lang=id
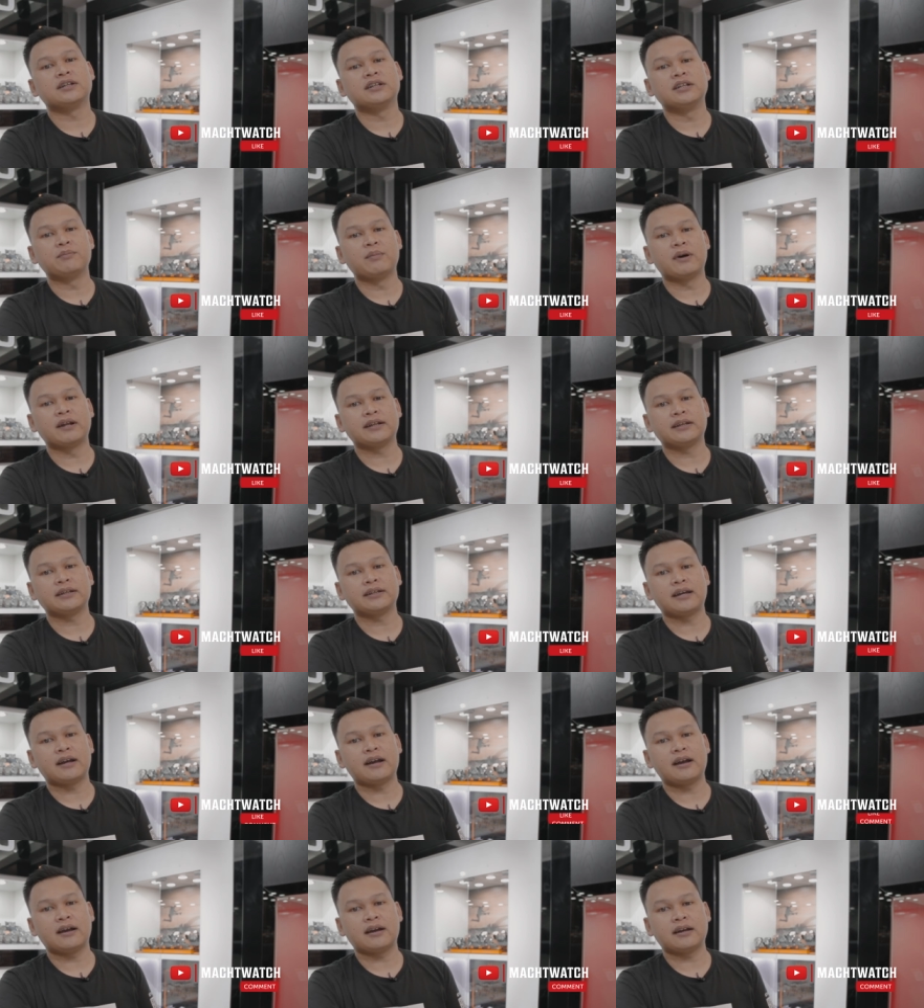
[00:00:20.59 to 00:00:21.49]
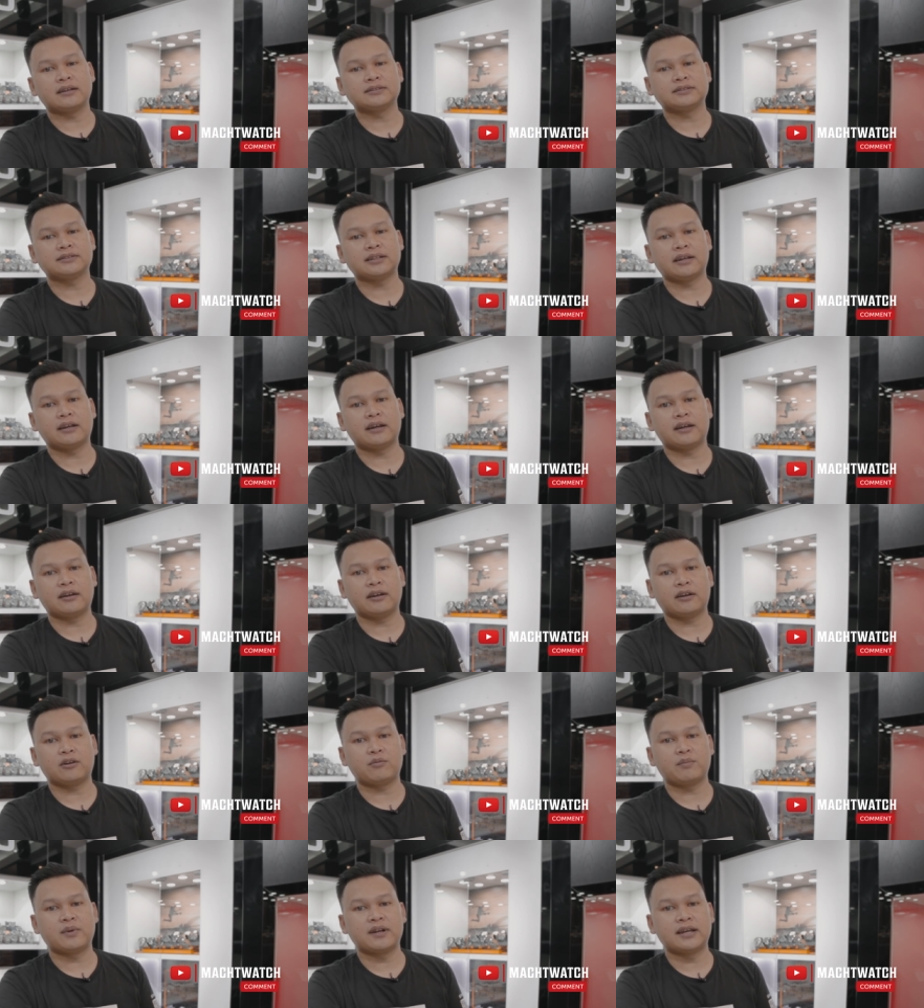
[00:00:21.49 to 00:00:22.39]
Dimana yang akan saya
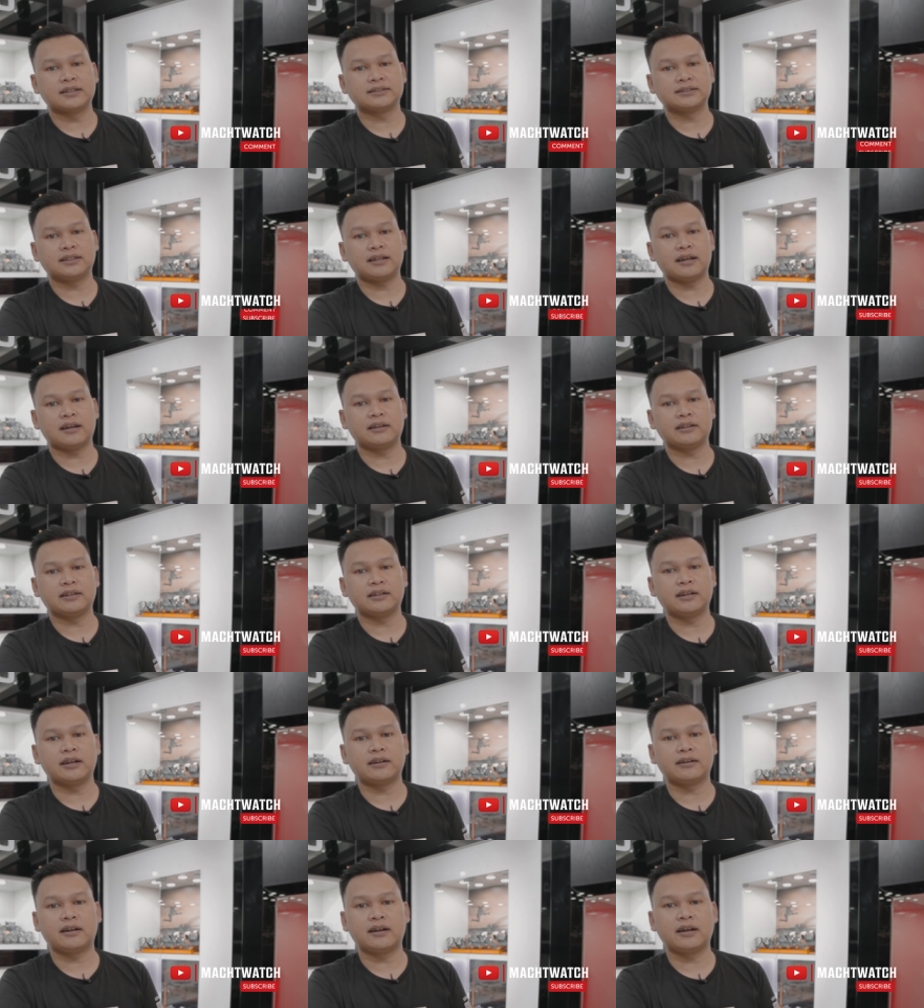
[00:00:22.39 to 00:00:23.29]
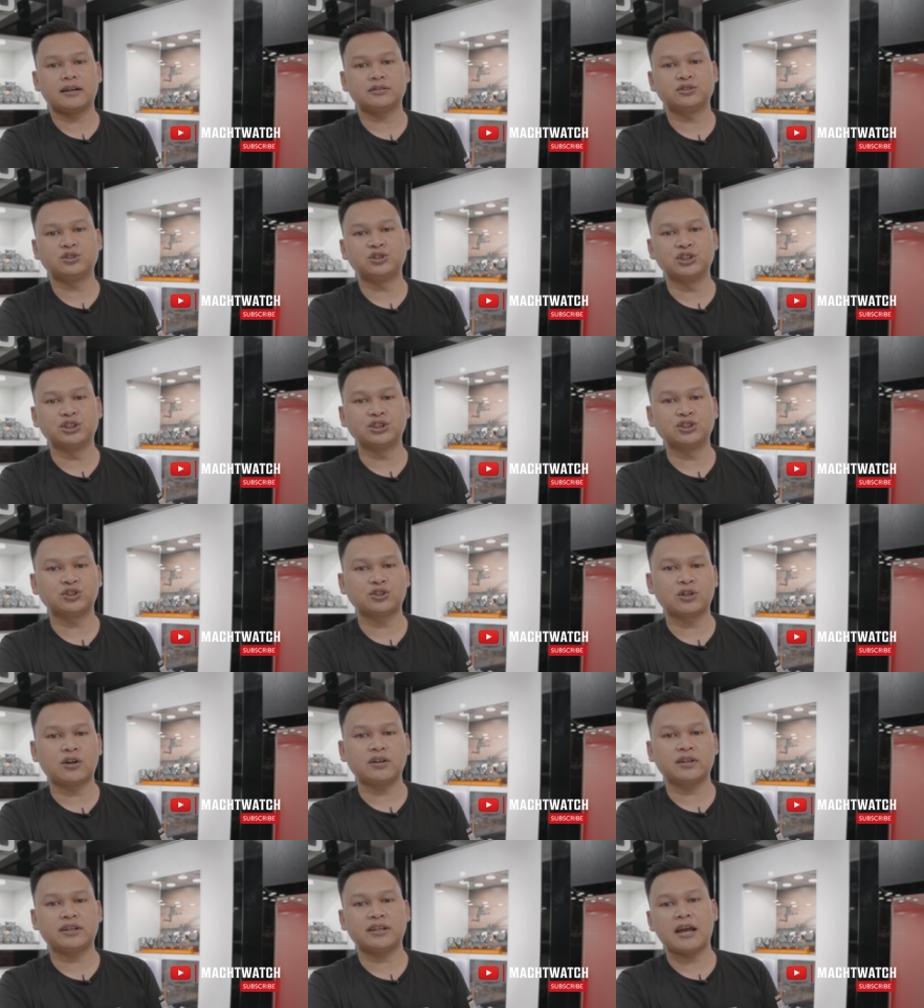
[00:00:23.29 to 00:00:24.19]
rekomendasikan ini adalah
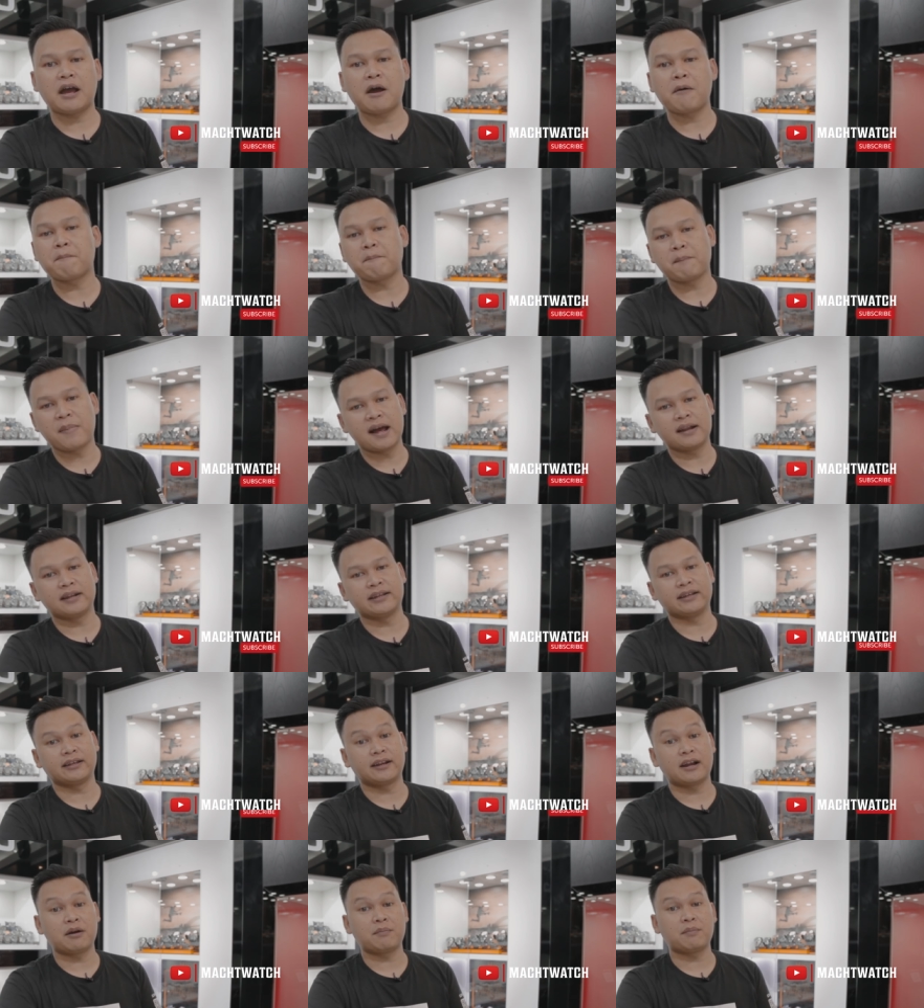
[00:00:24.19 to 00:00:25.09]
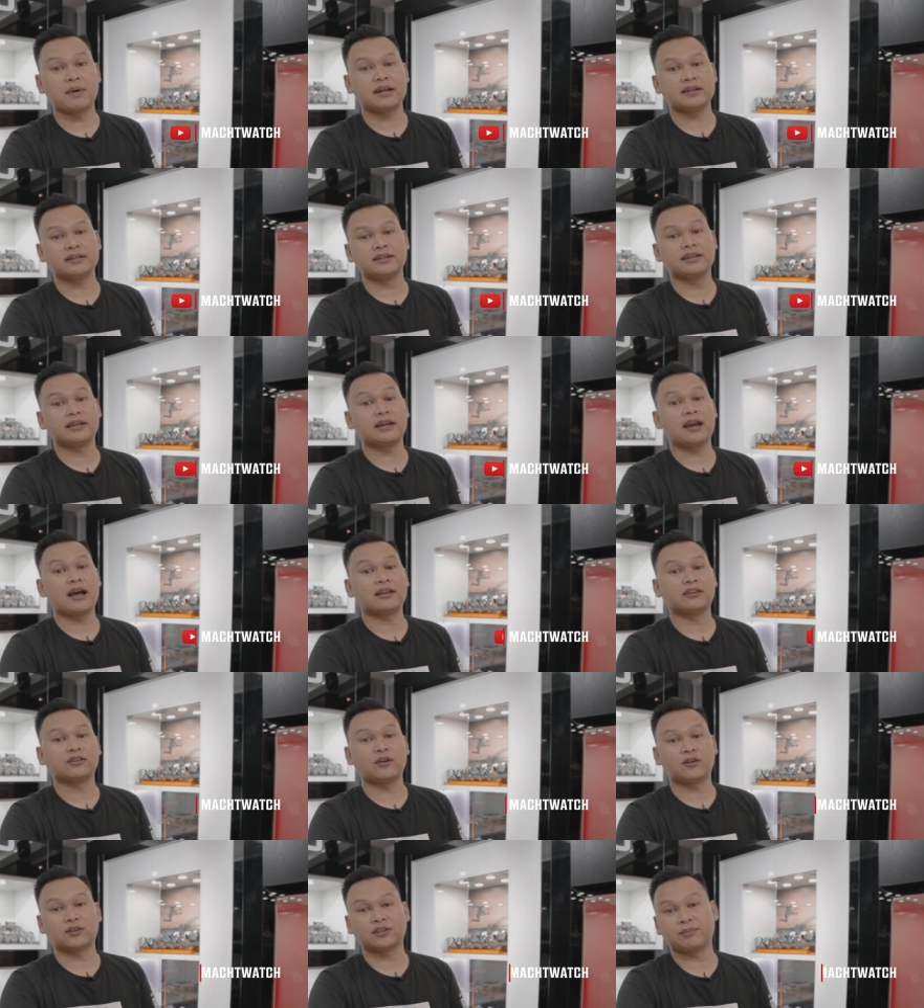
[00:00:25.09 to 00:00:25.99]
G-Shock yang paling ramah di
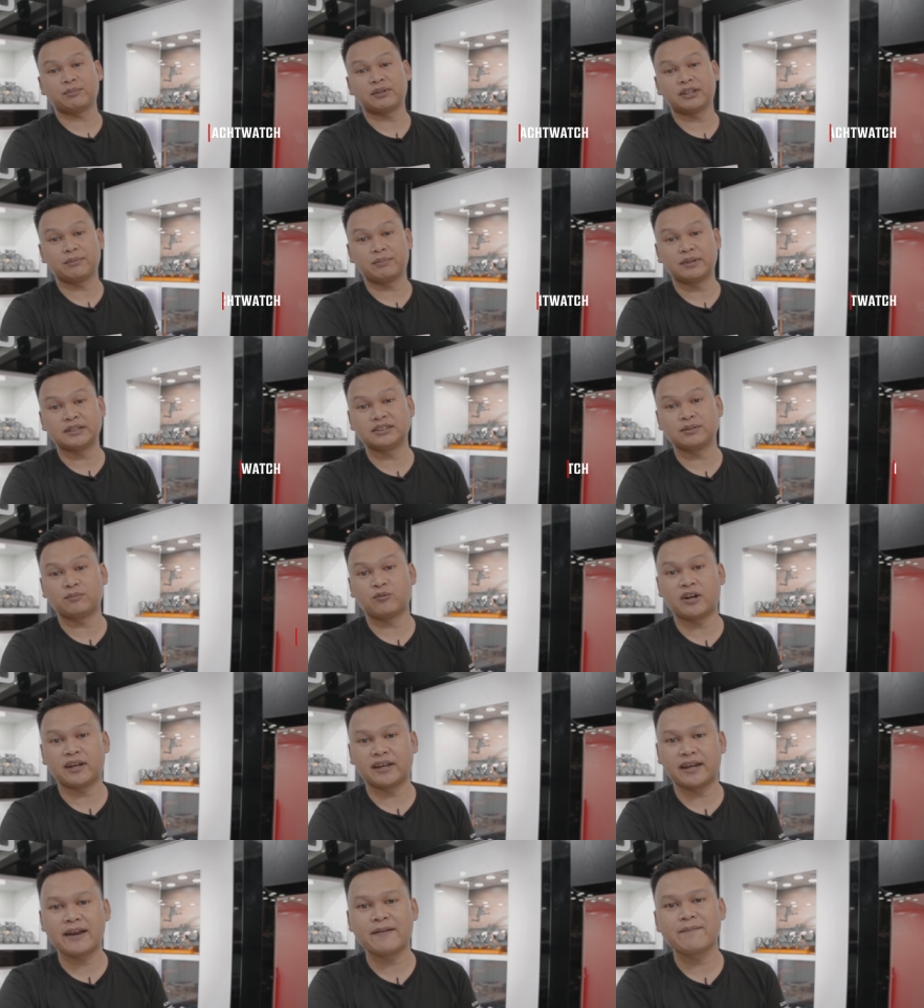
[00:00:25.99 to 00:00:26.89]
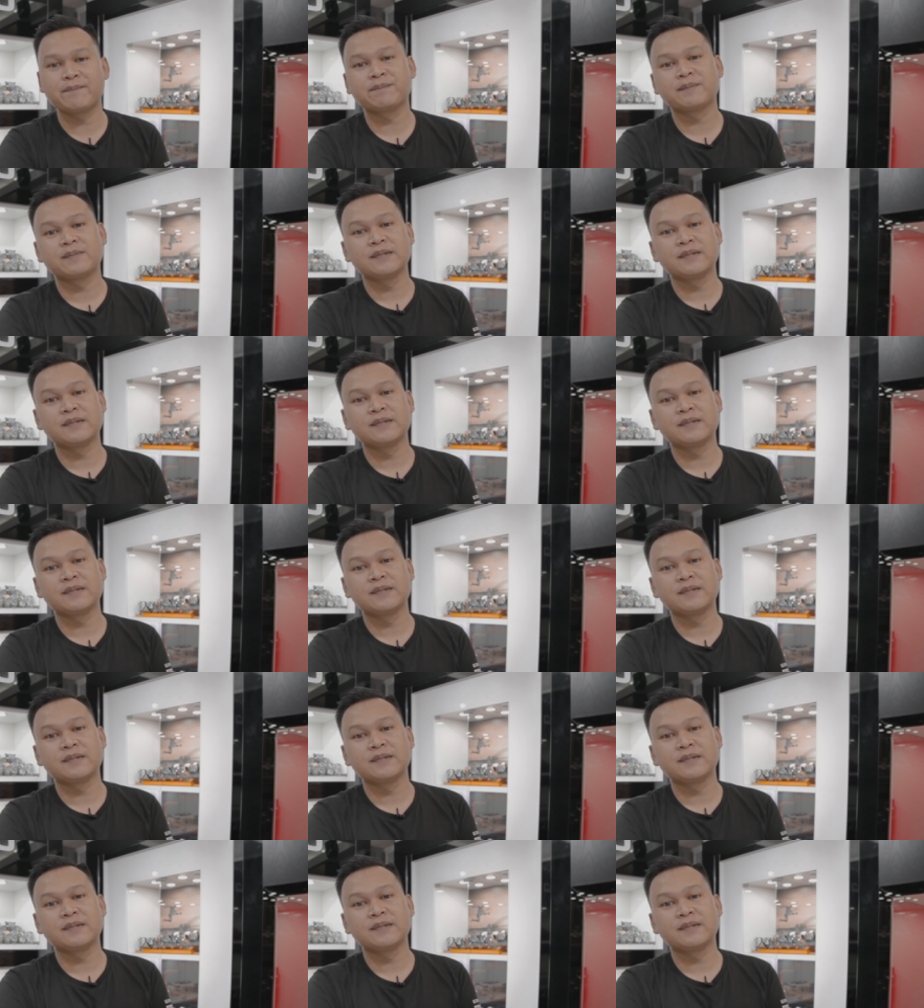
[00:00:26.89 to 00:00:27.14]
kantong teman-teman semua ya.